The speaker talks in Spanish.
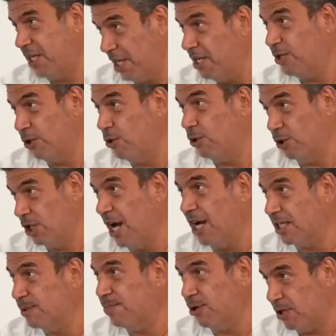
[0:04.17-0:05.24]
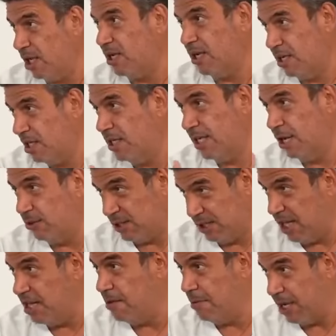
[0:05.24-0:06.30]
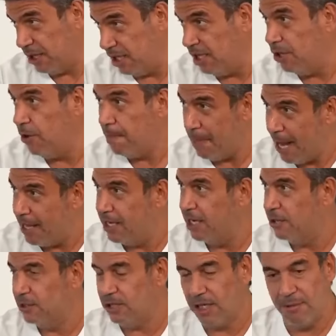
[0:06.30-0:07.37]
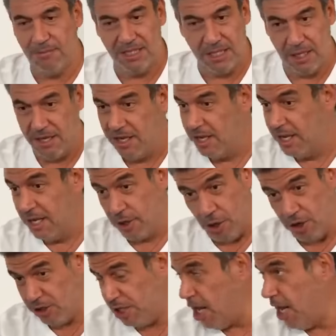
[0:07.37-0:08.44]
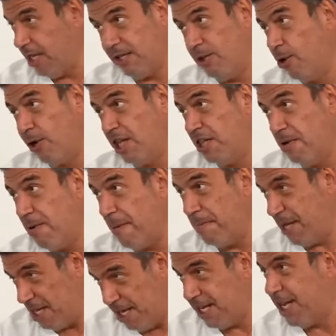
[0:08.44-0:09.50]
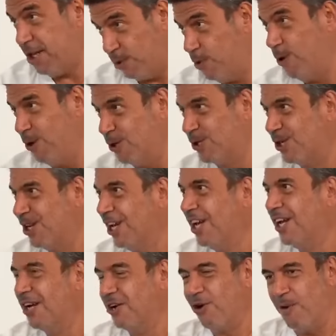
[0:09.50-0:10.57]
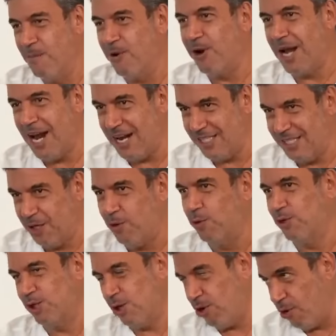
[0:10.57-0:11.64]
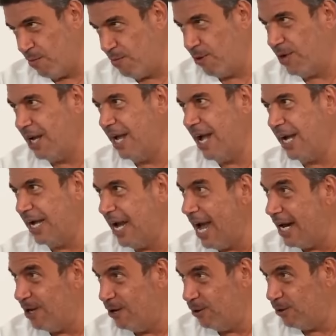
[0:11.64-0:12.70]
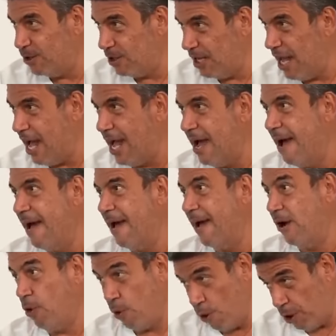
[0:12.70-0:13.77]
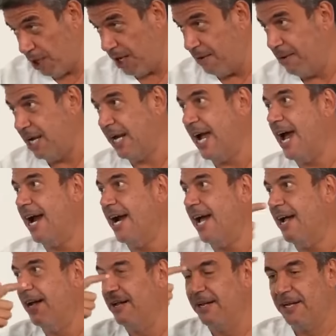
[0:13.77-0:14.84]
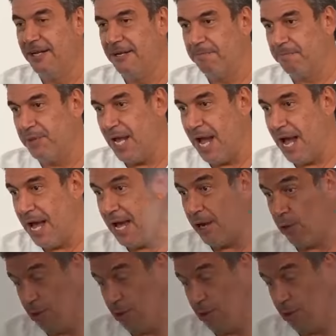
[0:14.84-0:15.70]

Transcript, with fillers: quiénes son los Sharks porque quiero que esté divertido, padre, no sé qué. Me dice, no, si era lo que te iba a pedir, que tú los convocaras. Y justo convoqué a Carlos, a Jorge Vergara, a